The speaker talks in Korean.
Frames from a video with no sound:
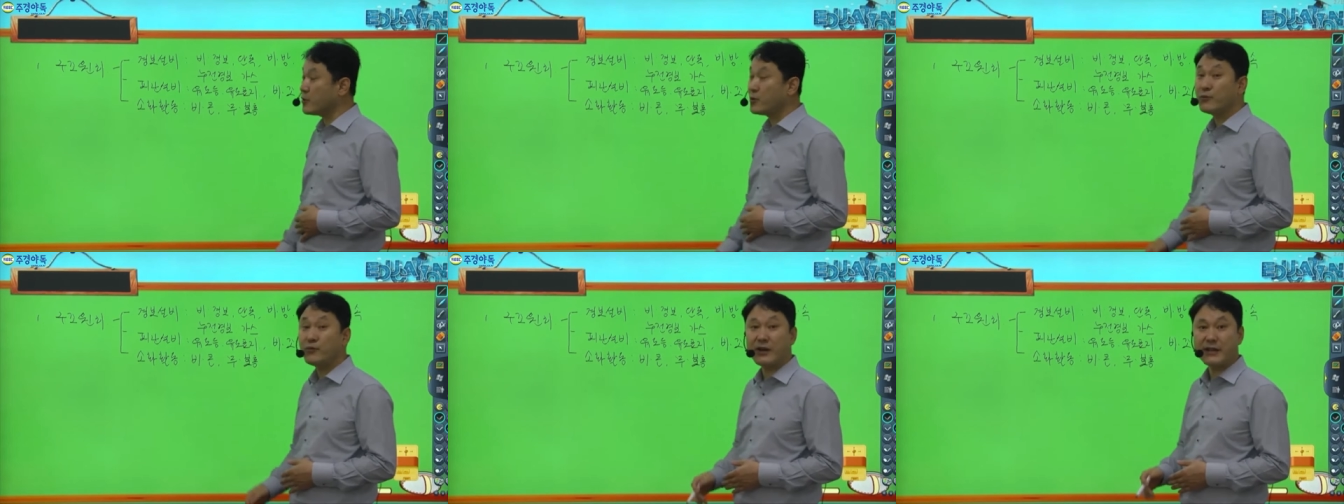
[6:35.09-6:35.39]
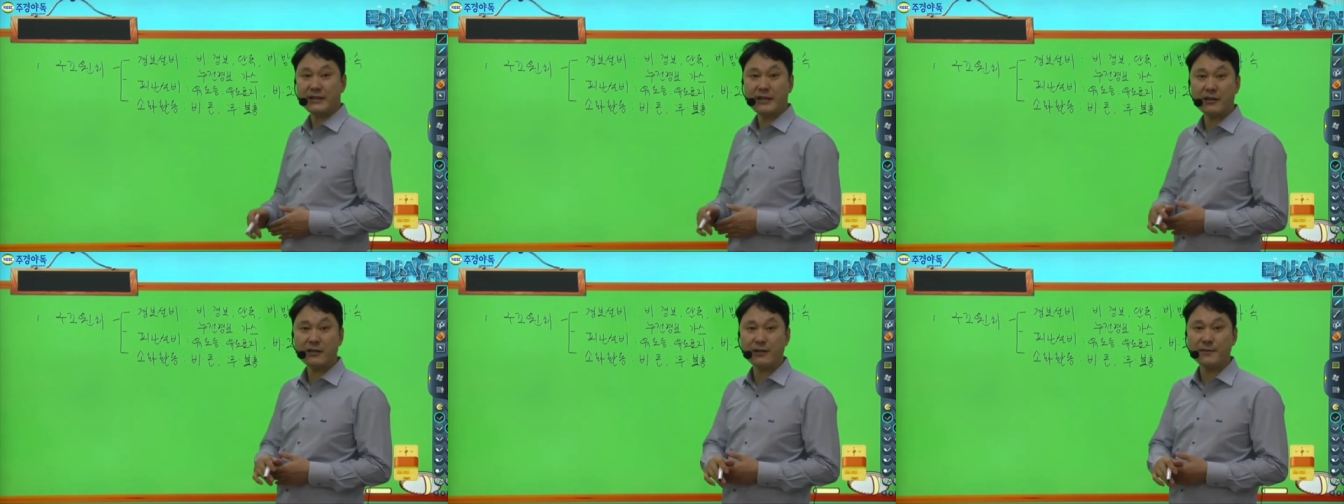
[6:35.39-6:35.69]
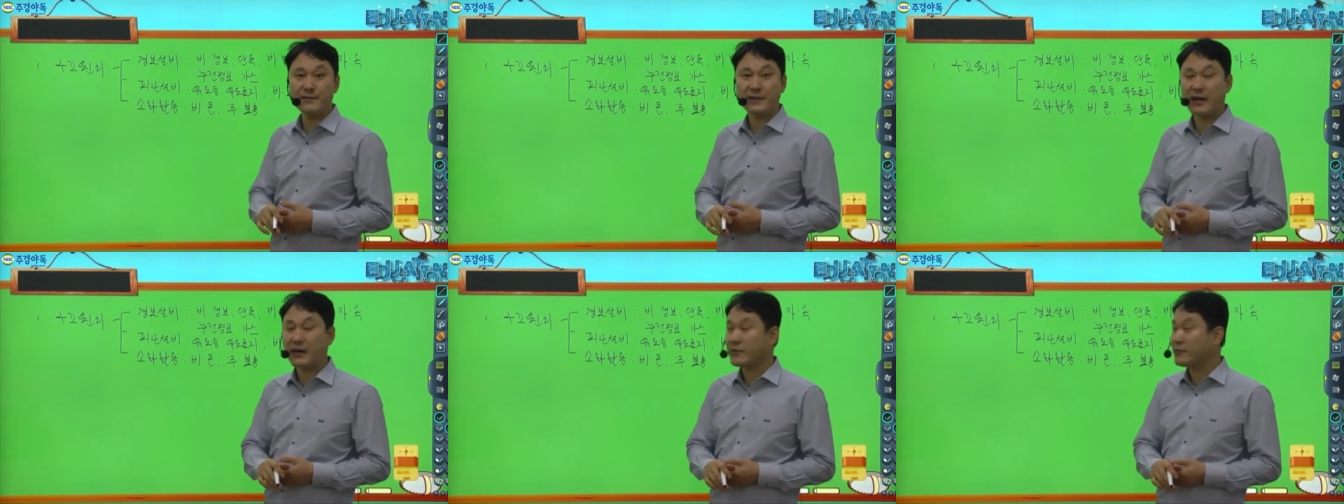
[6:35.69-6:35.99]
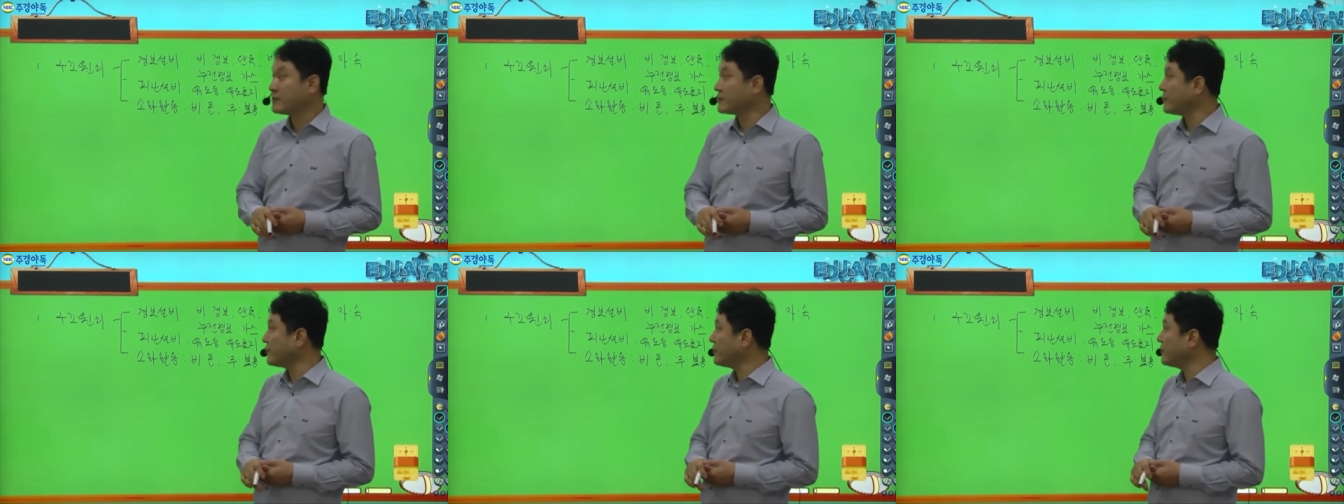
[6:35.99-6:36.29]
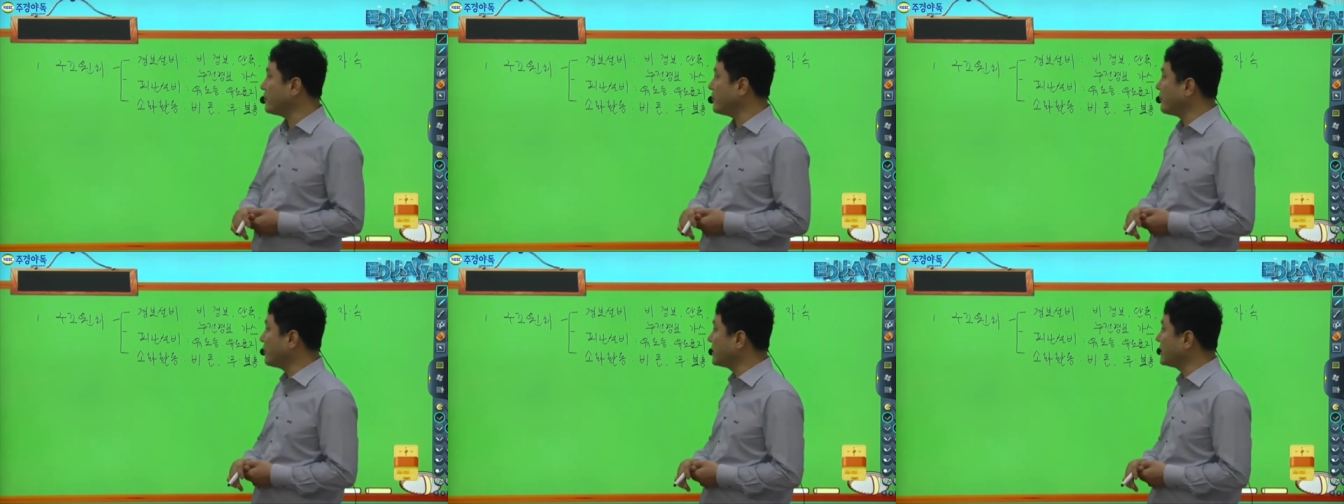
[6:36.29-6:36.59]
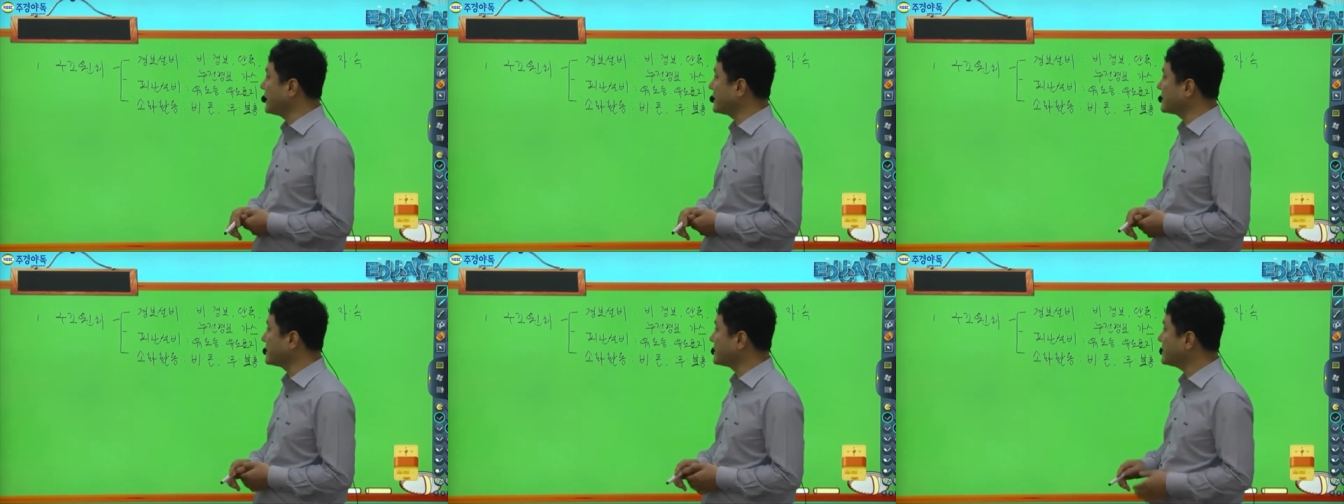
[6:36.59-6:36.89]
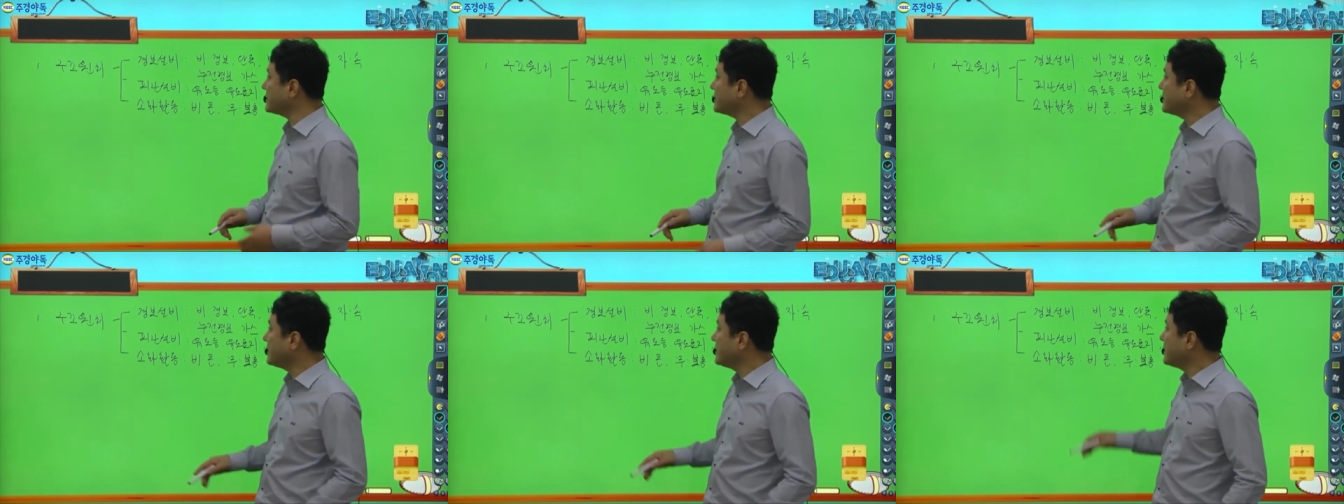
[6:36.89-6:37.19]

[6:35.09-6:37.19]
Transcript: 공부하게 될 겁니다. 구조 원리에서는